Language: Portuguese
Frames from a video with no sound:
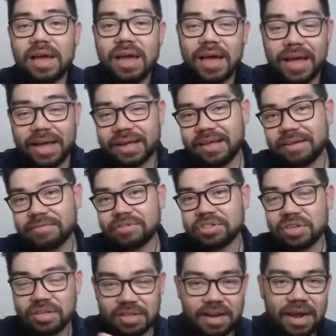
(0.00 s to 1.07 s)
é que te
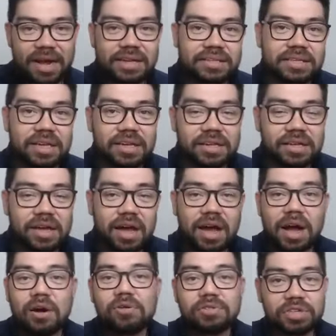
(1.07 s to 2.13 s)
trazem
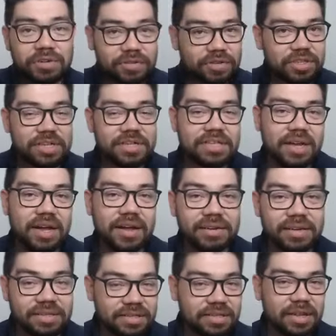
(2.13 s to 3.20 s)
aonde você está
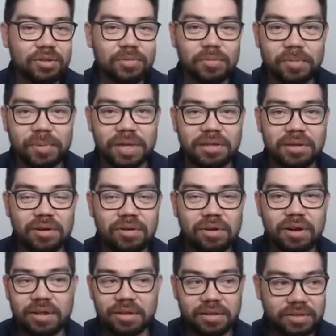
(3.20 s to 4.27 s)
nesse exato momento
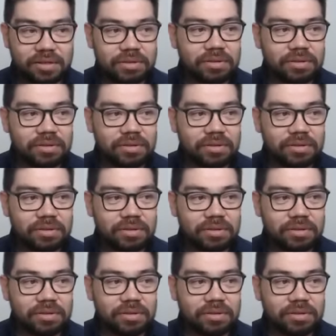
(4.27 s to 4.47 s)
agora, em,